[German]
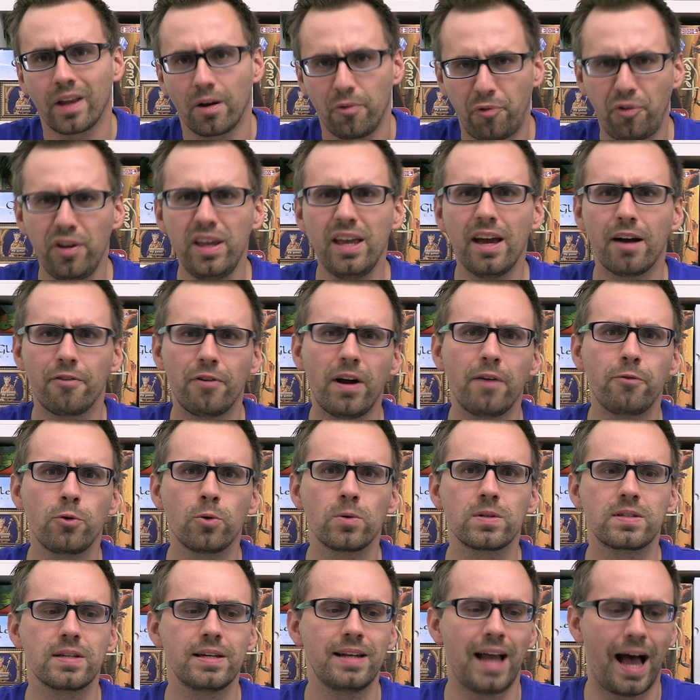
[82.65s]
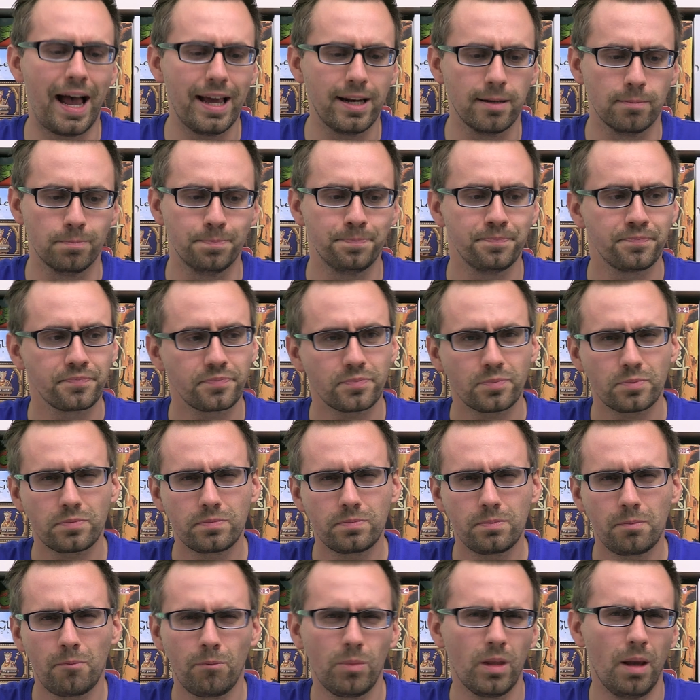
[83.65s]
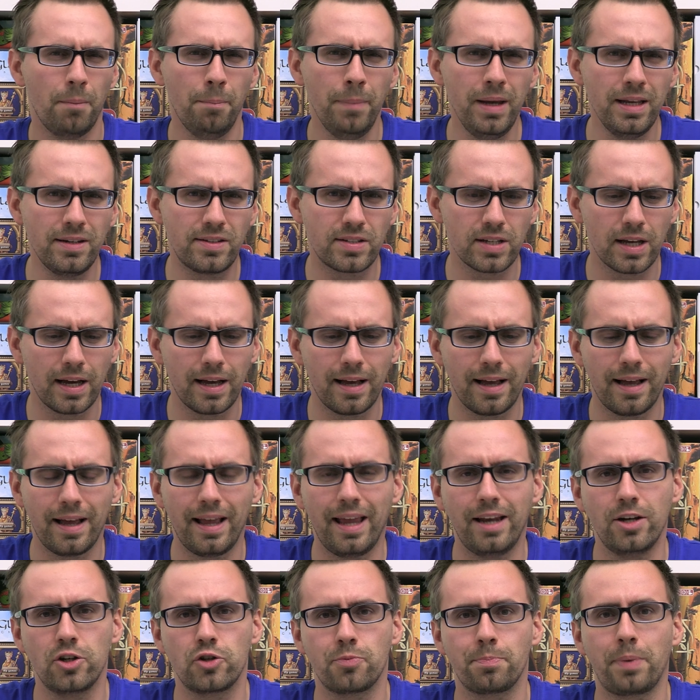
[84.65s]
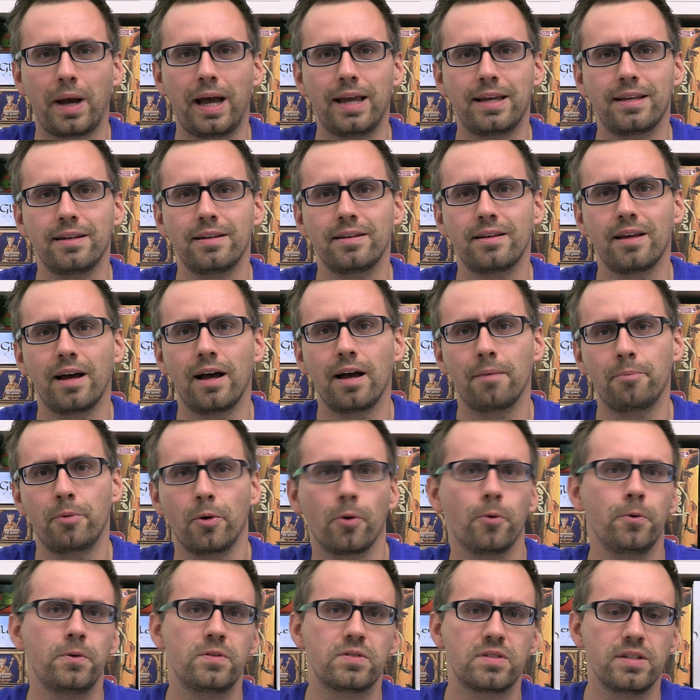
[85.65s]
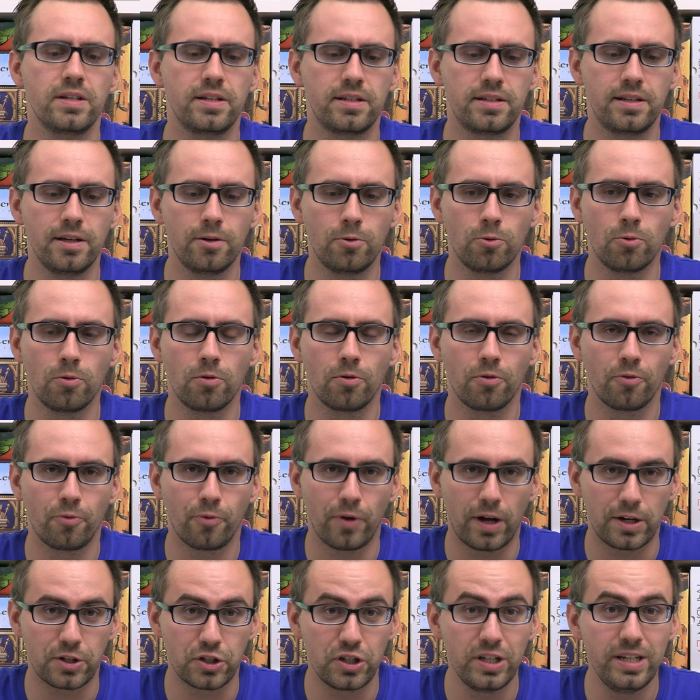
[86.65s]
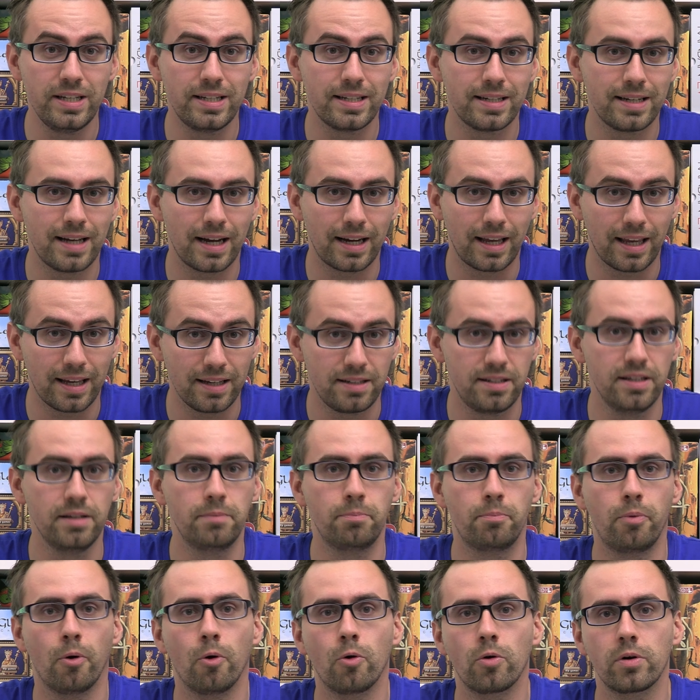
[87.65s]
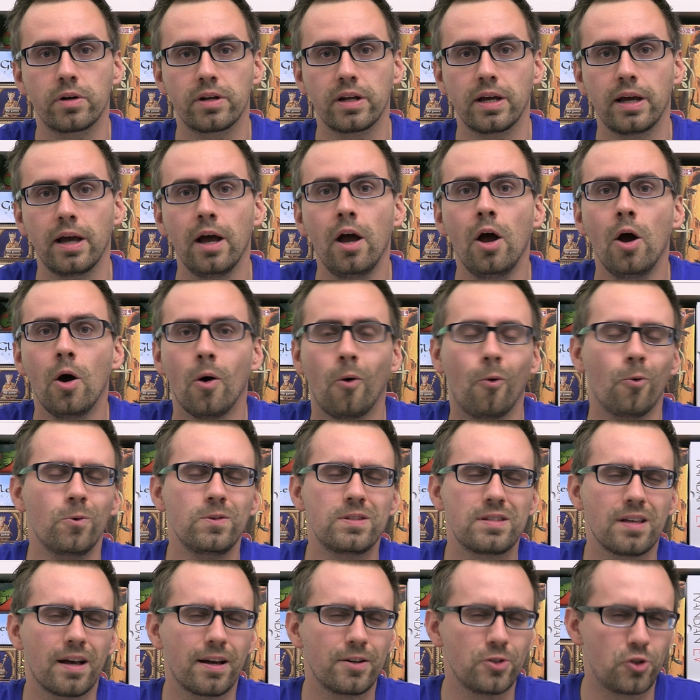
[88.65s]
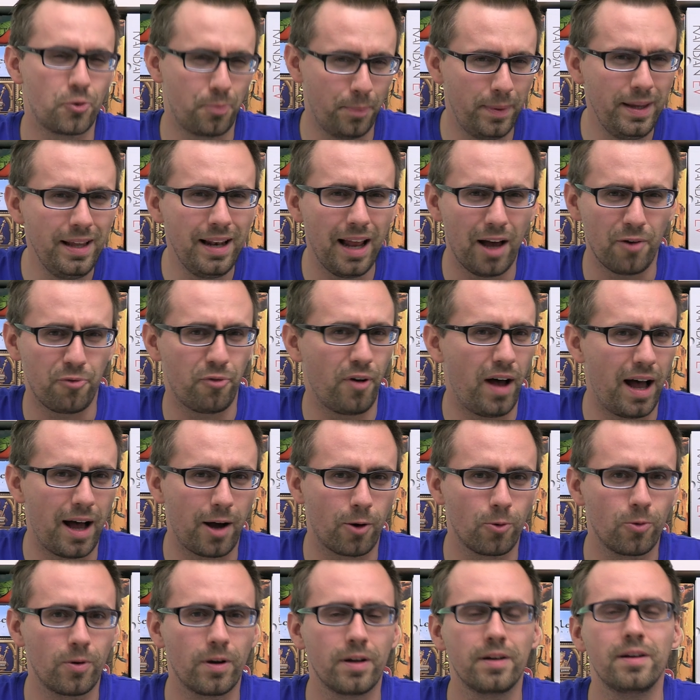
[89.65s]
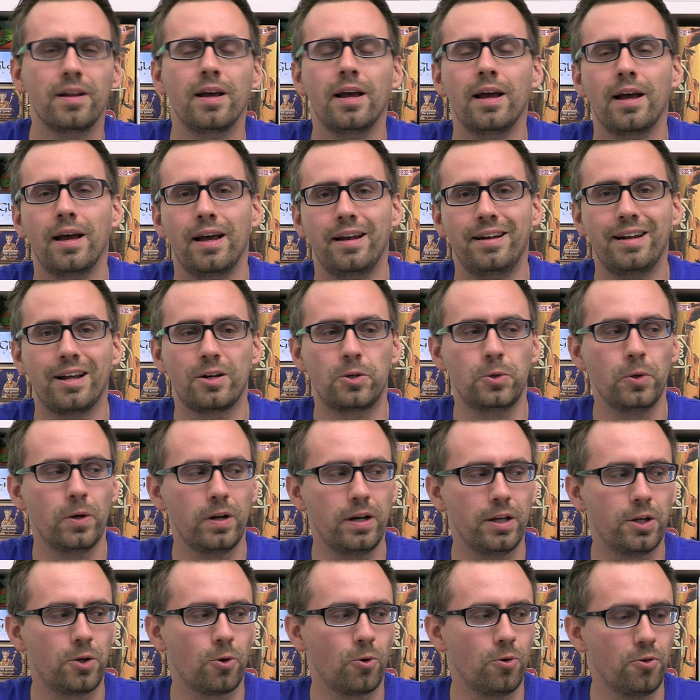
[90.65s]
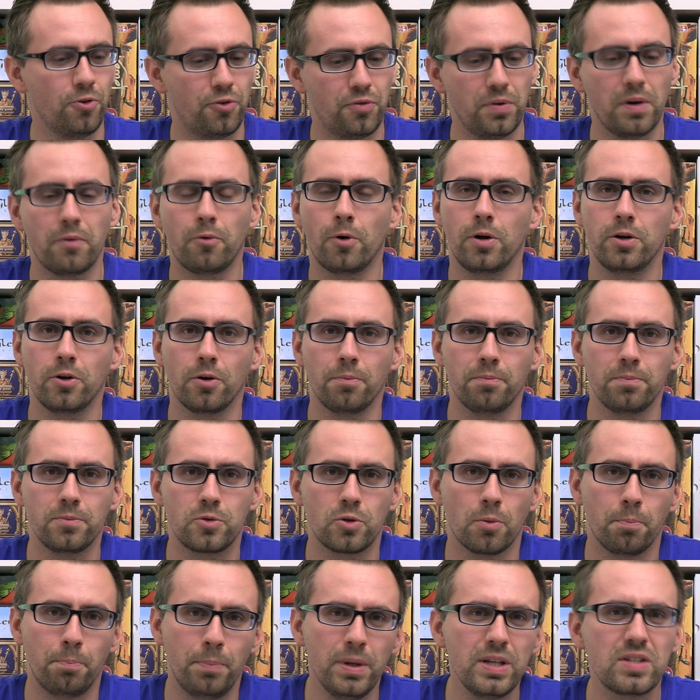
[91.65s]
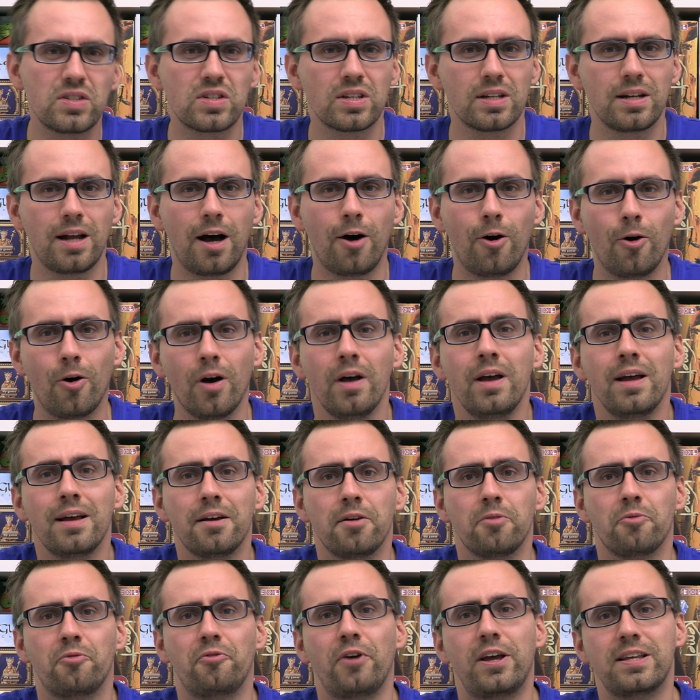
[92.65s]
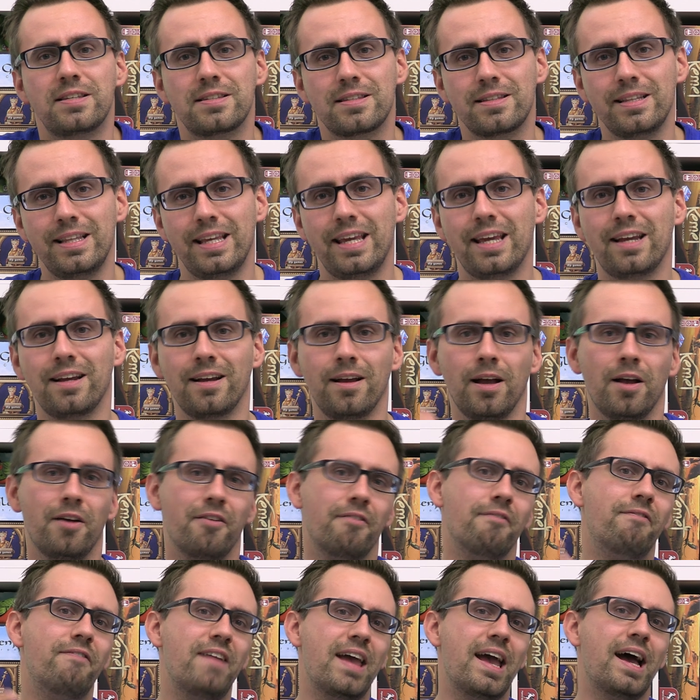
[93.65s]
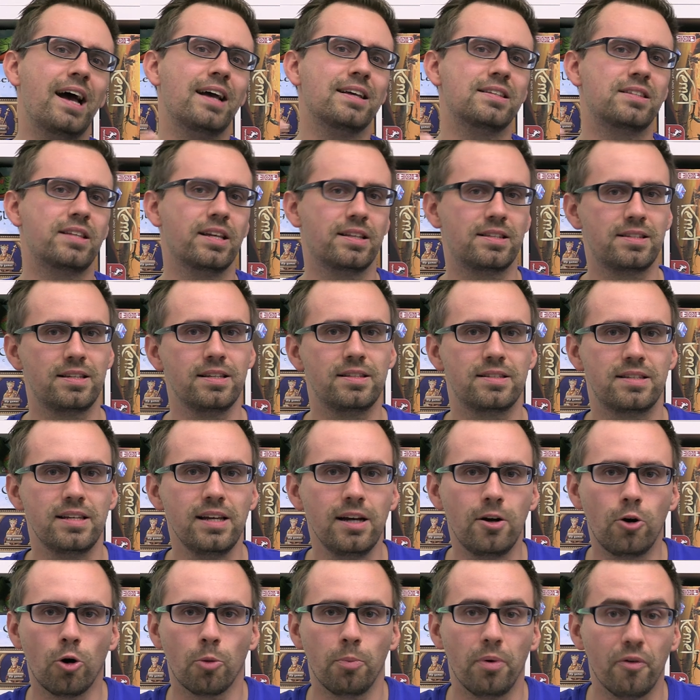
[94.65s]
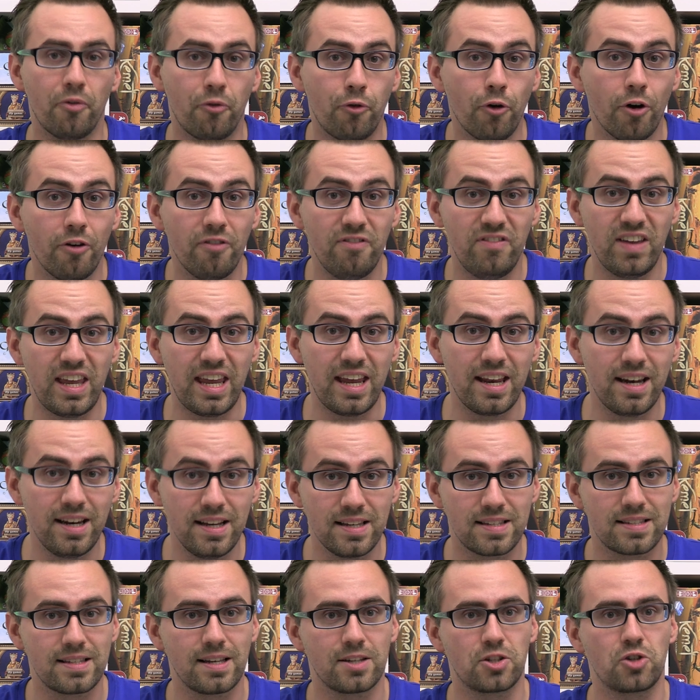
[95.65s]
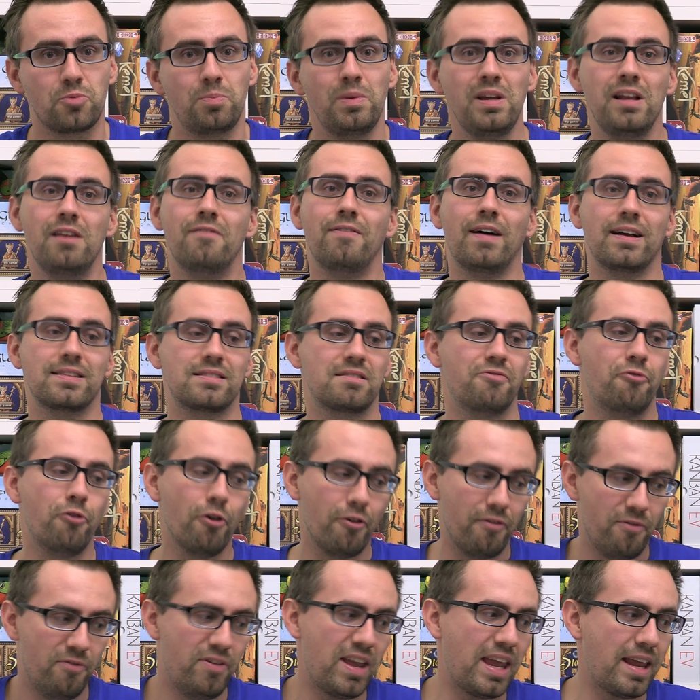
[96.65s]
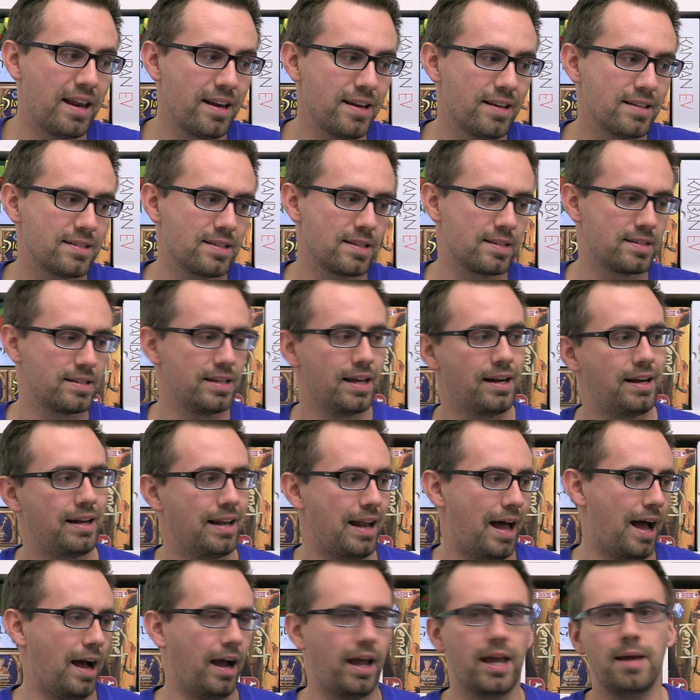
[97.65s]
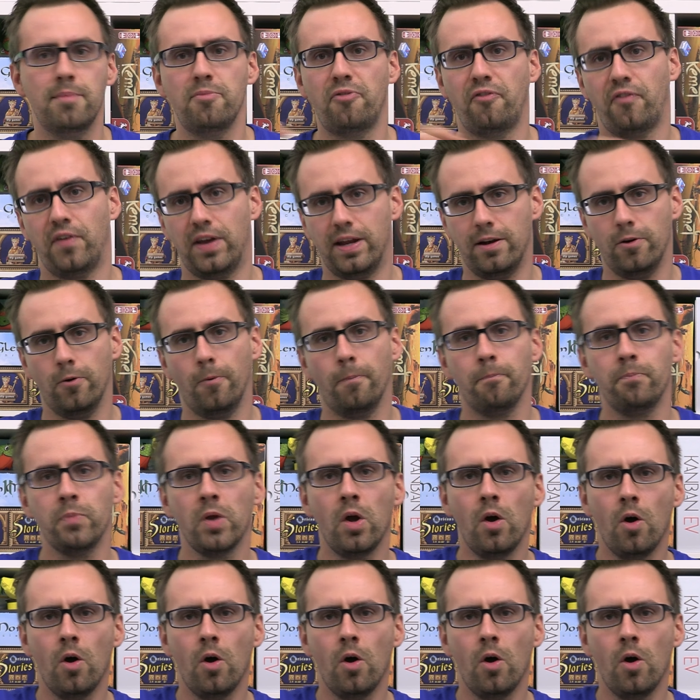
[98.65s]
Vier Reviews in einem mit äh, entsprechender Berücksichtigung verschiedener Kritikpunkte, unseren Spielerfahrungen natürlich und wir wollen so ein bisschen auch festlegen, wer ist jetzt die Zielgruppe, für wen ist das Spiel was, für wen ist es eine klare Empfehlung.